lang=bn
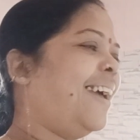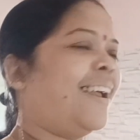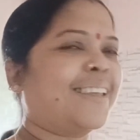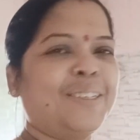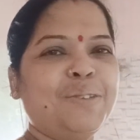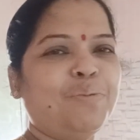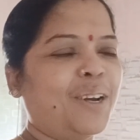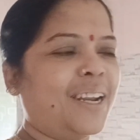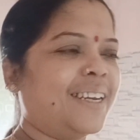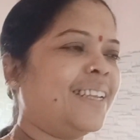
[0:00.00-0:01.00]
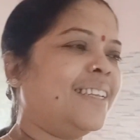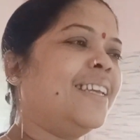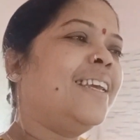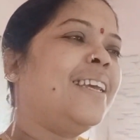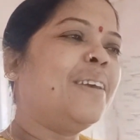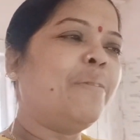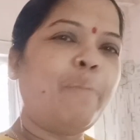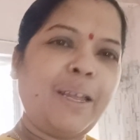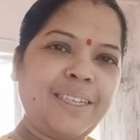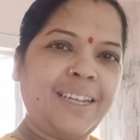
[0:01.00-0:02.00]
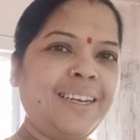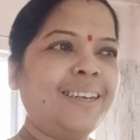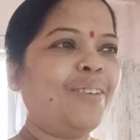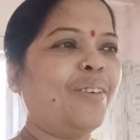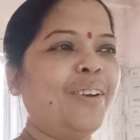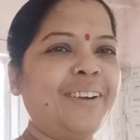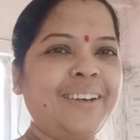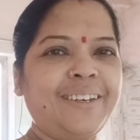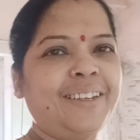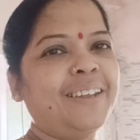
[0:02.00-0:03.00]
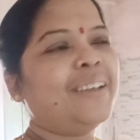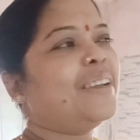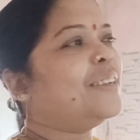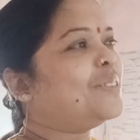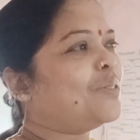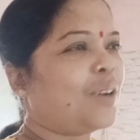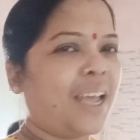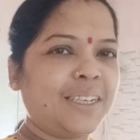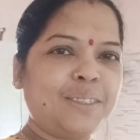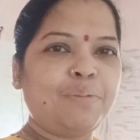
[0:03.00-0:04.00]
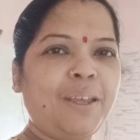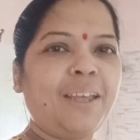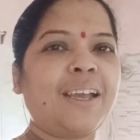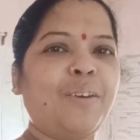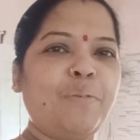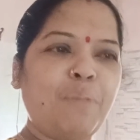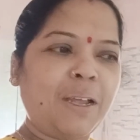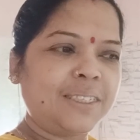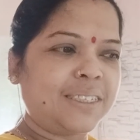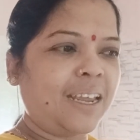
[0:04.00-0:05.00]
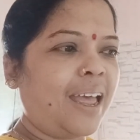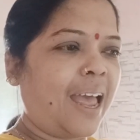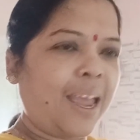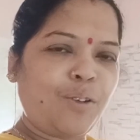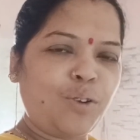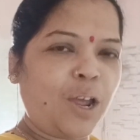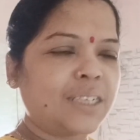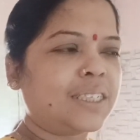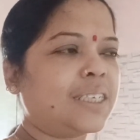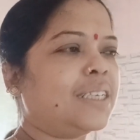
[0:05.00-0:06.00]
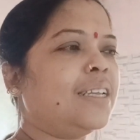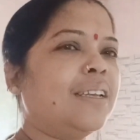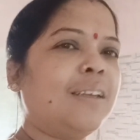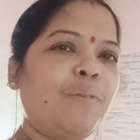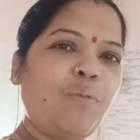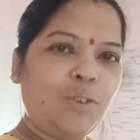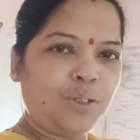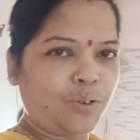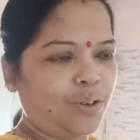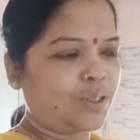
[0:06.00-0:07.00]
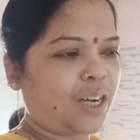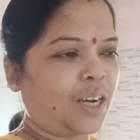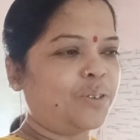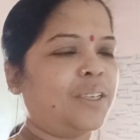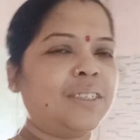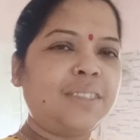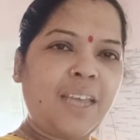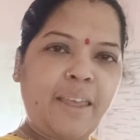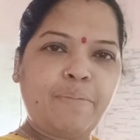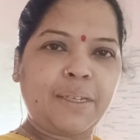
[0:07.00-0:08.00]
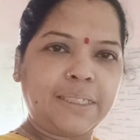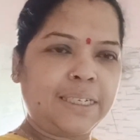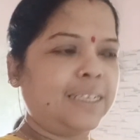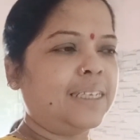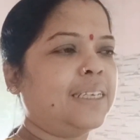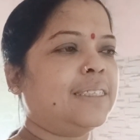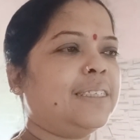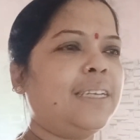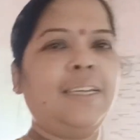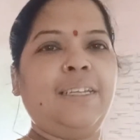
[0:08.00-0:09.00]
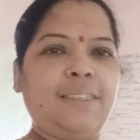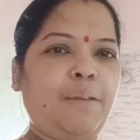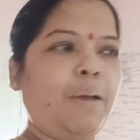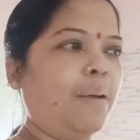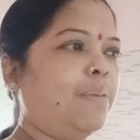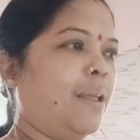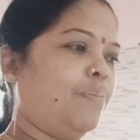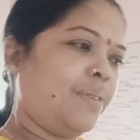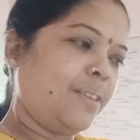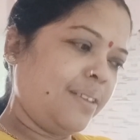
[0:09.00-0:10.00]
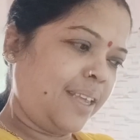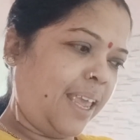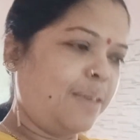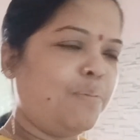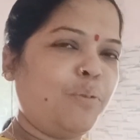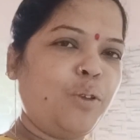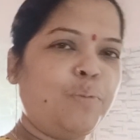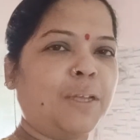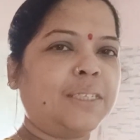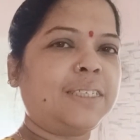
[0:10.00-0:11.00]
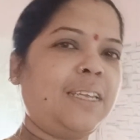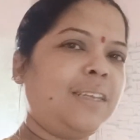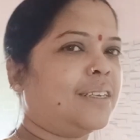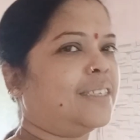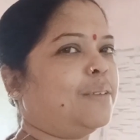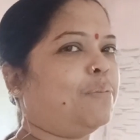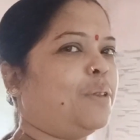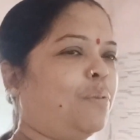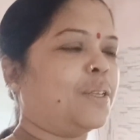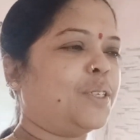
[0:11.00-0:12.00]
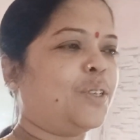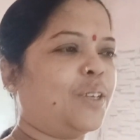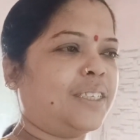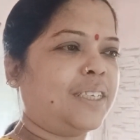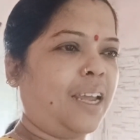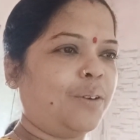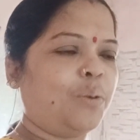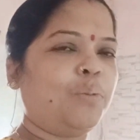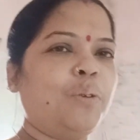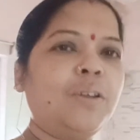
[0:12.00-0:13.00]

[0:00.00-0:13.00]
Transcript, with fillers: আর কিছু বলার নেই বাজার অলরেডি চলে আসবে কারণ মাছটা এখনও আসেনি ফোন করলো শাশুড়ি যে এই মাছটা কিনেছি তা ভাবলাম এই ওই মাছটার রেসিপি তোমাদের সঙ্গে শেয়ার করব।